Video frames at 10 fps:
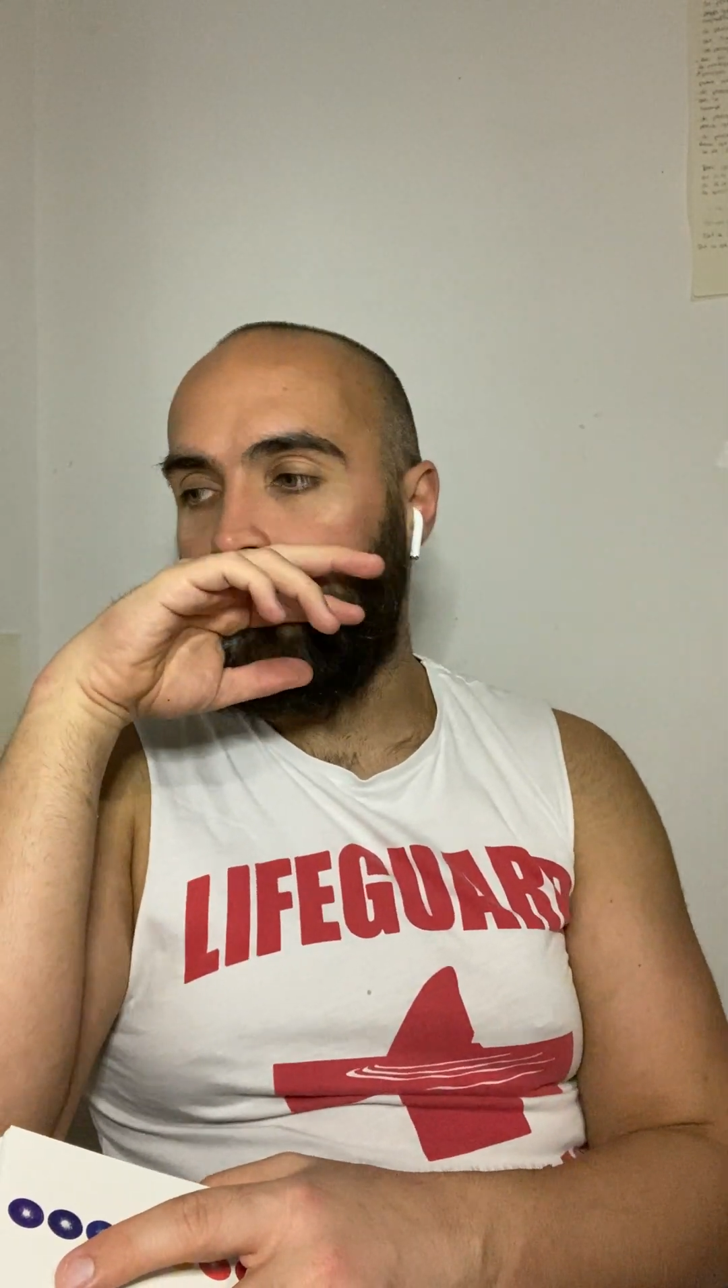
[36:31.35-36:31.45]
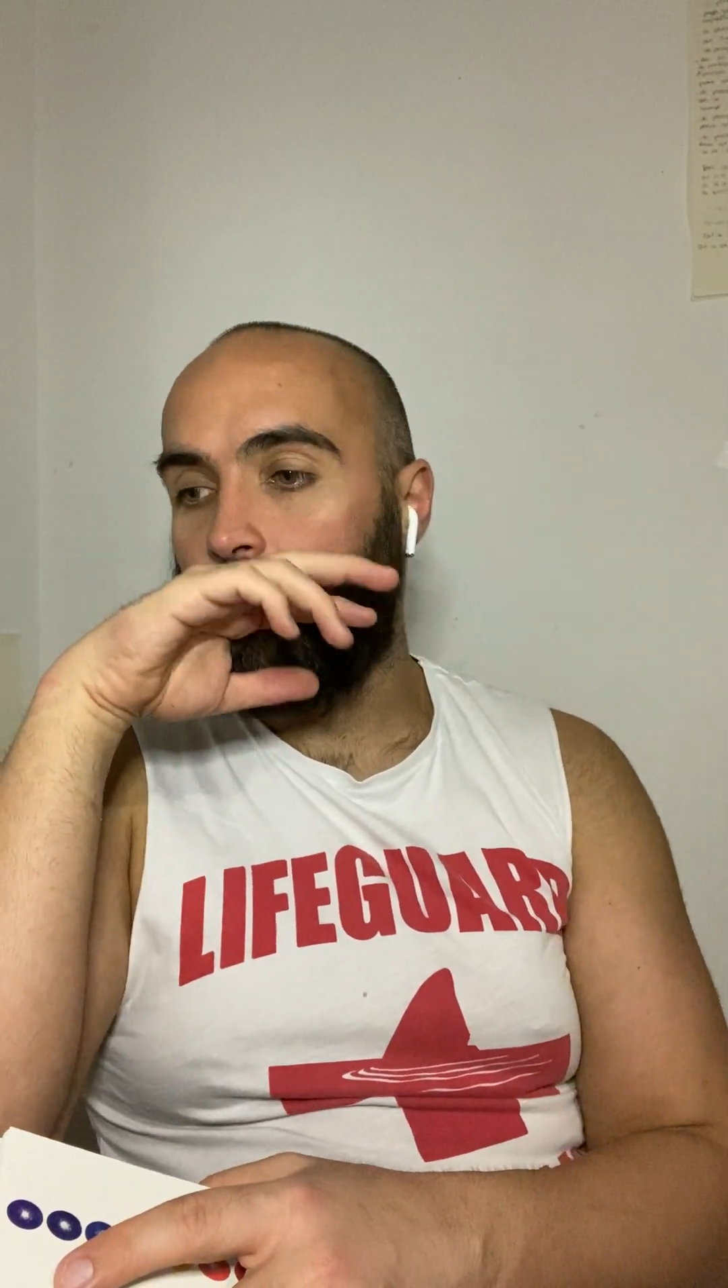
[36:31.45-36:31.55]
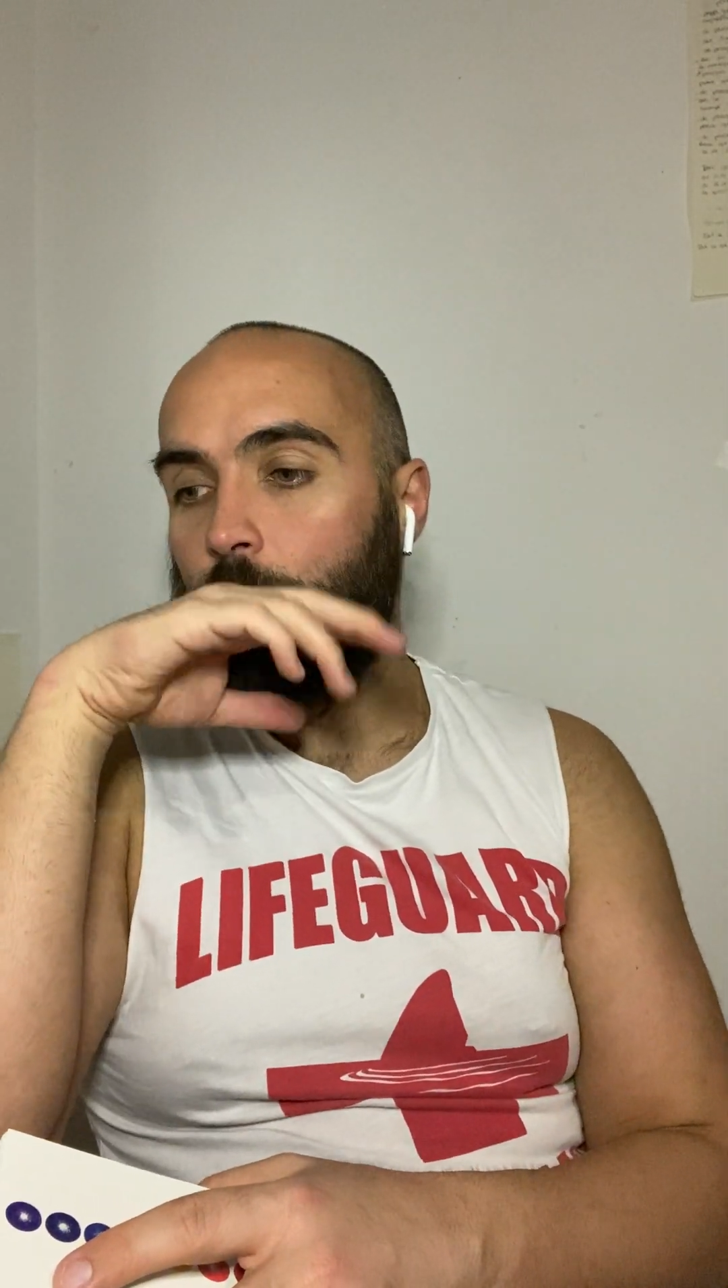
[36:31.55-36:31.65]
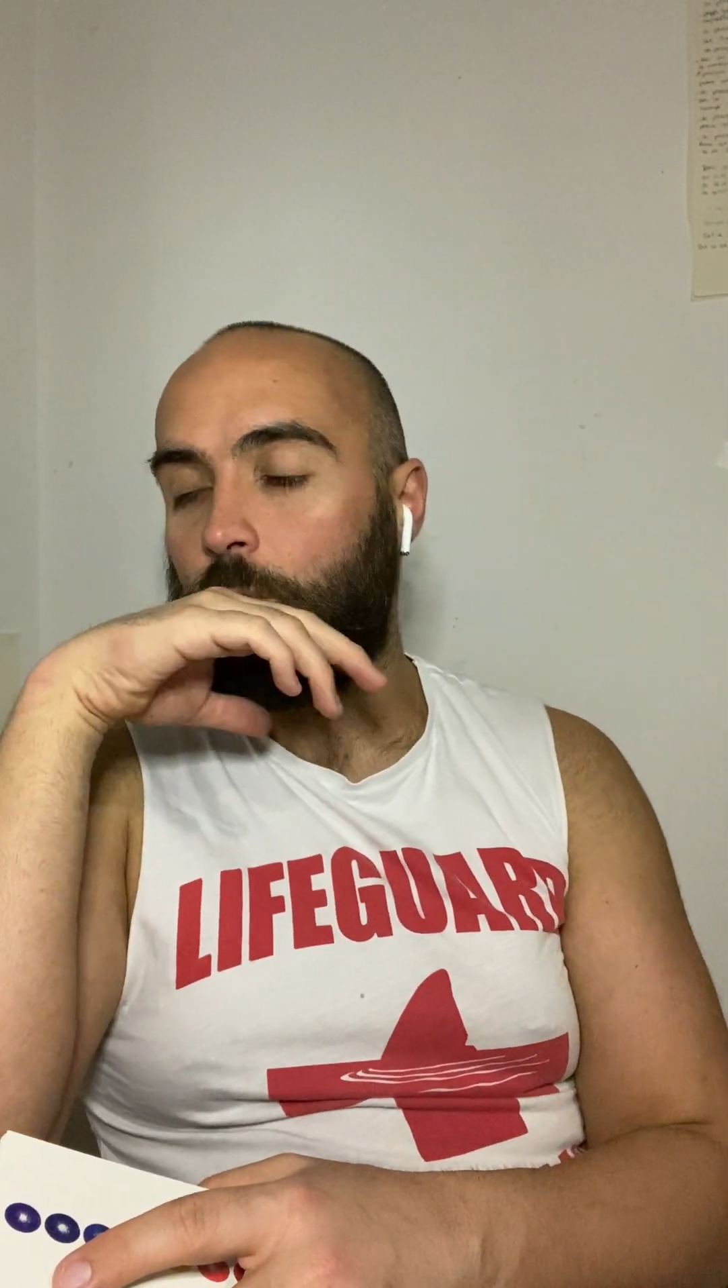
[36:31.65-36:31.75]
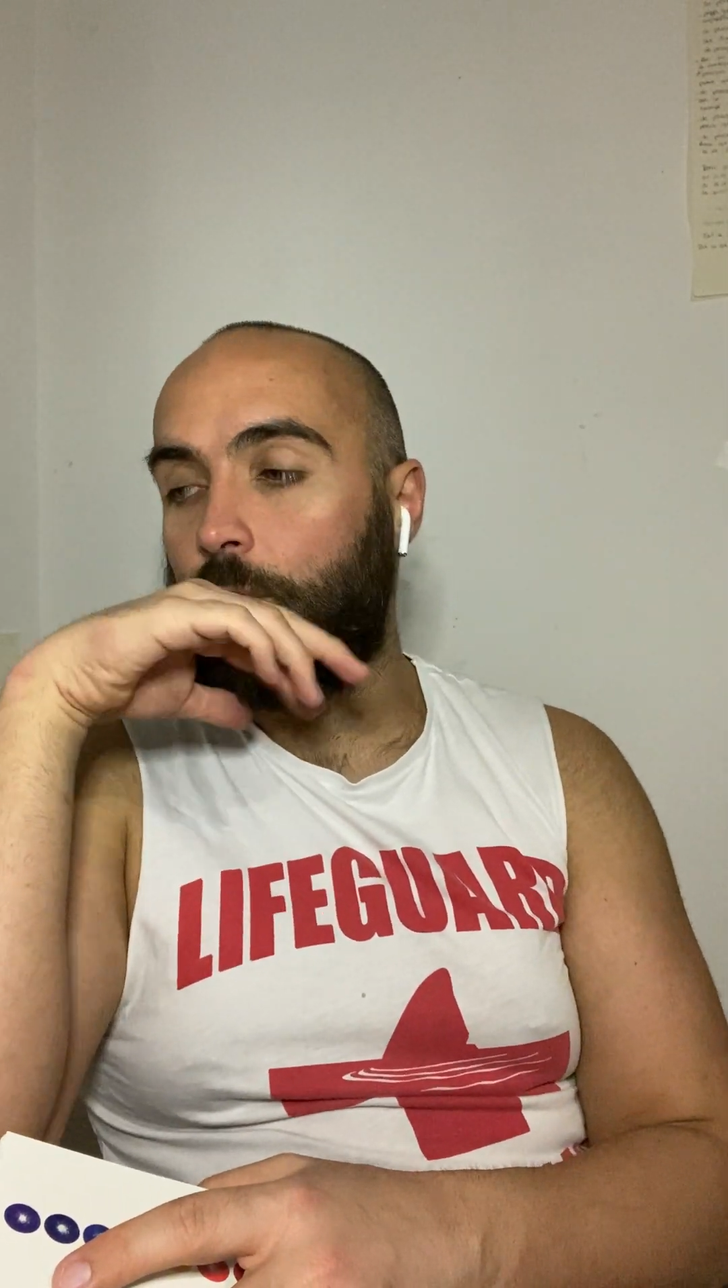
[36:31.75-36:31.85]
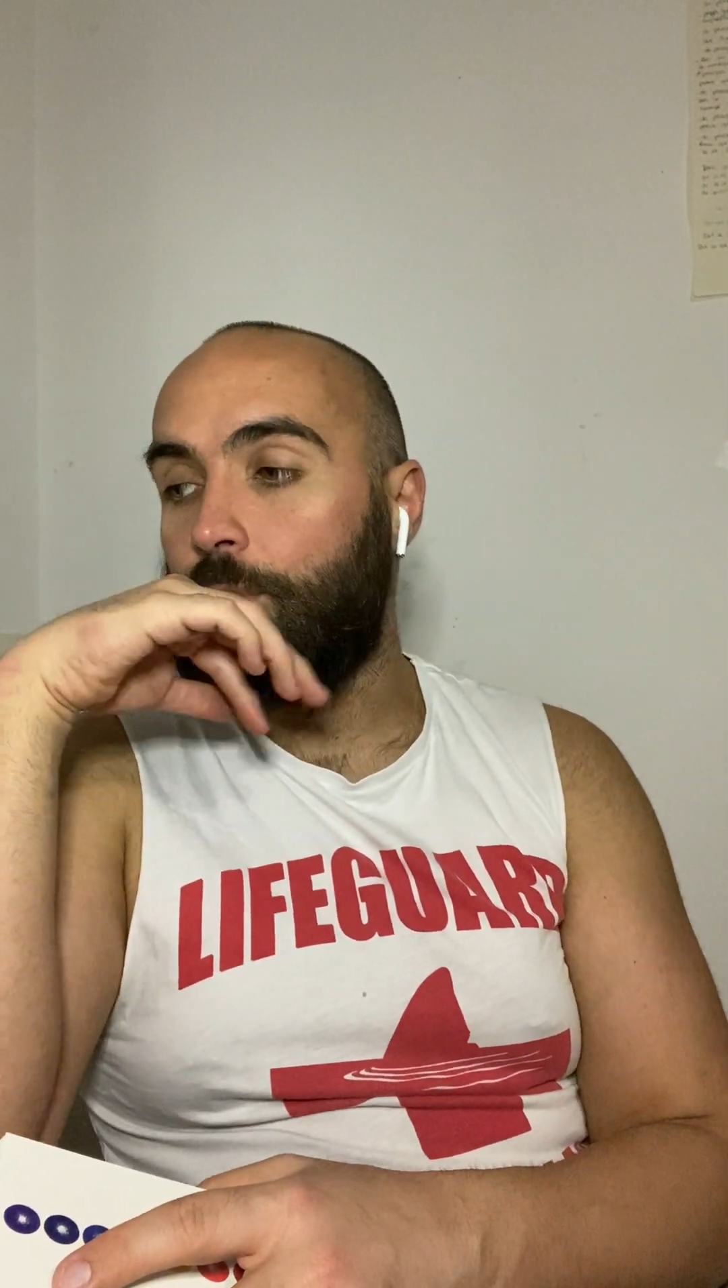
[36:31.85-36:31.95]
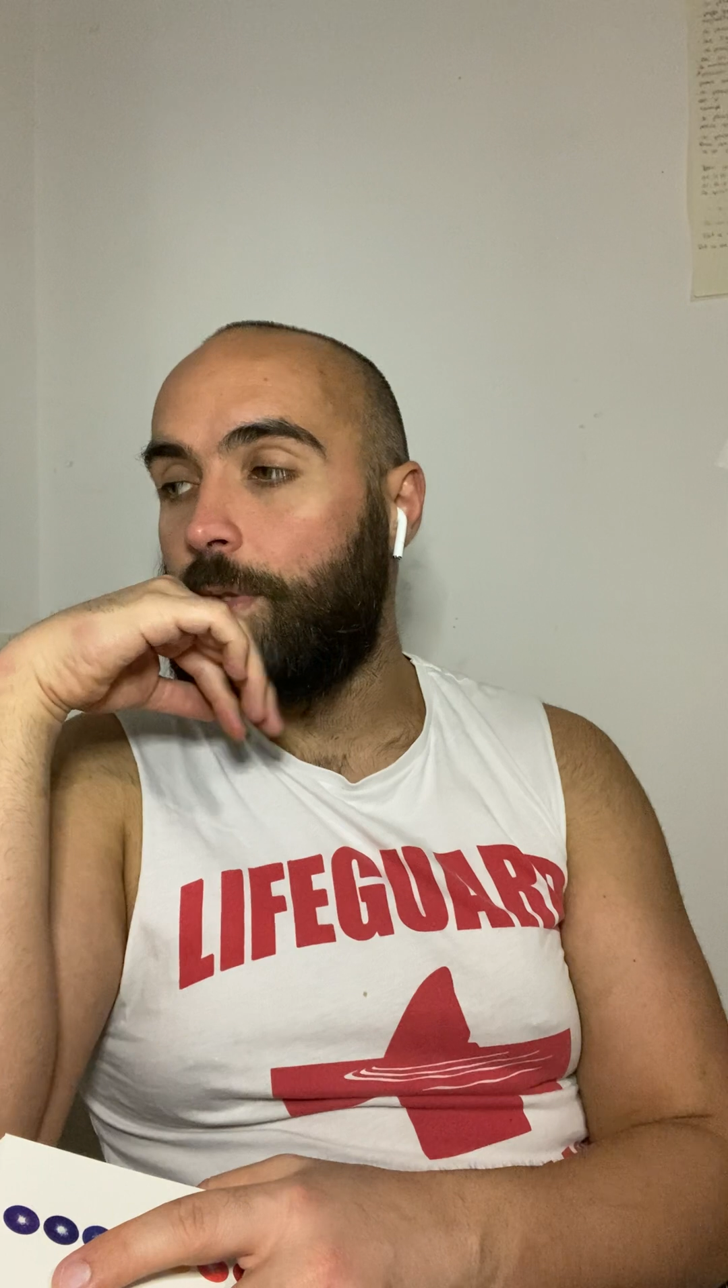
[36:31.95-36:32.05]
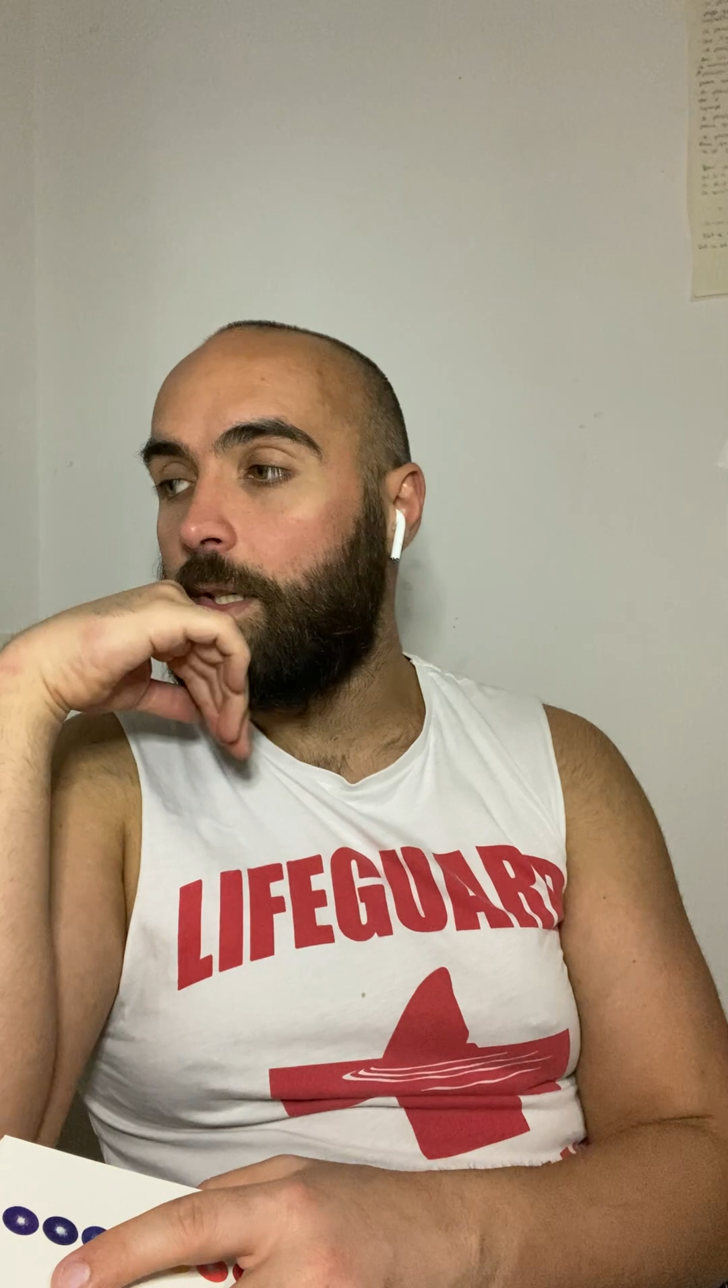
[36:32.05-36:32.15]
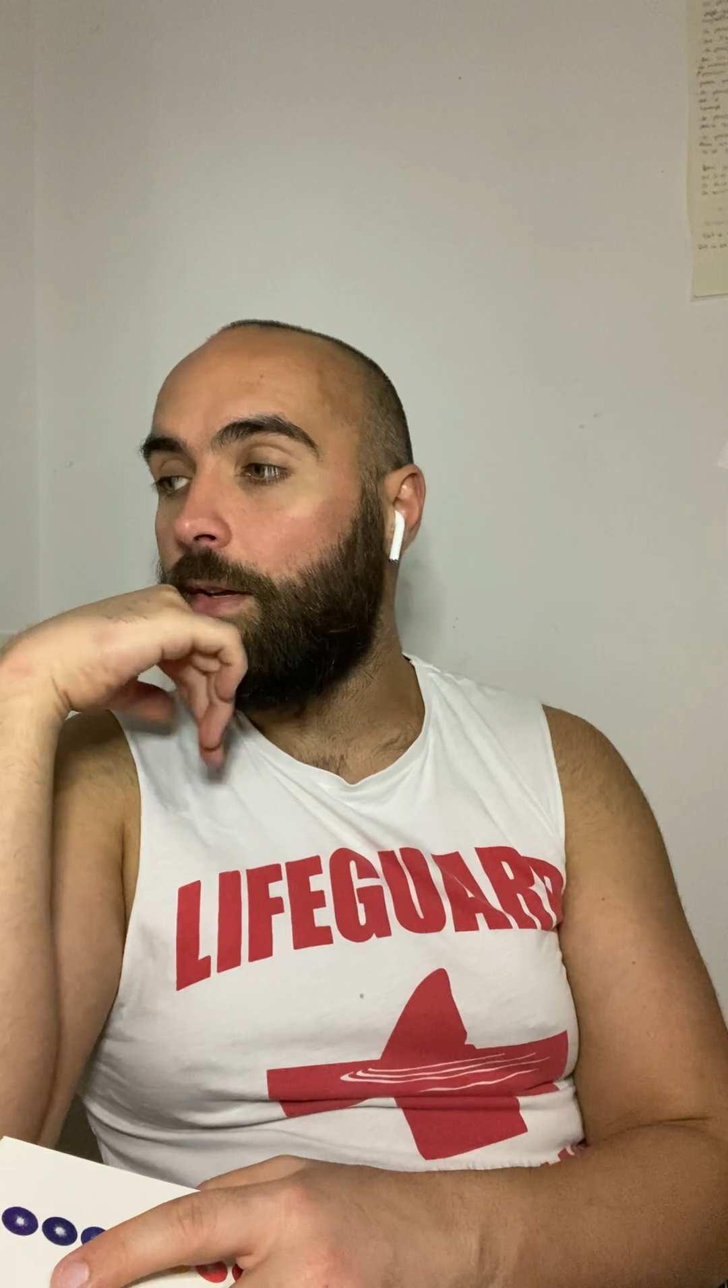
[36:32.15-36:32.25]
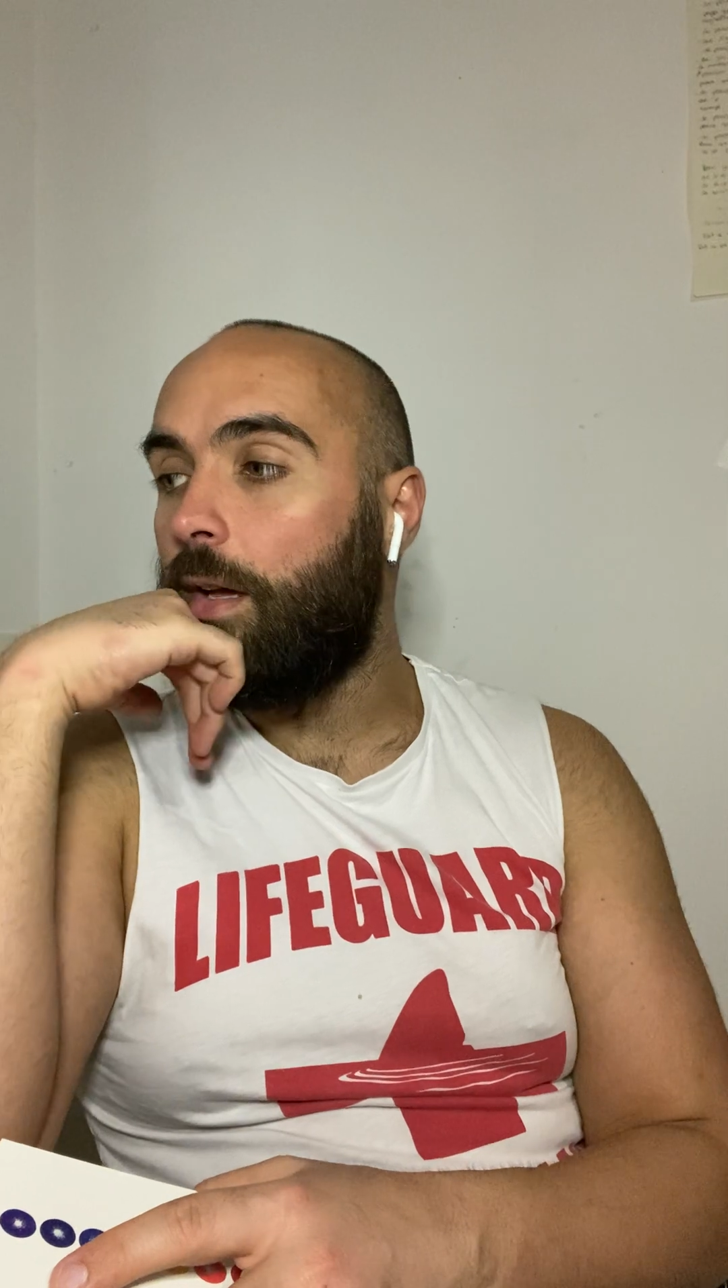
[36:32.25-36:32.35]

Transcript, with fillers: Aujourd'hui,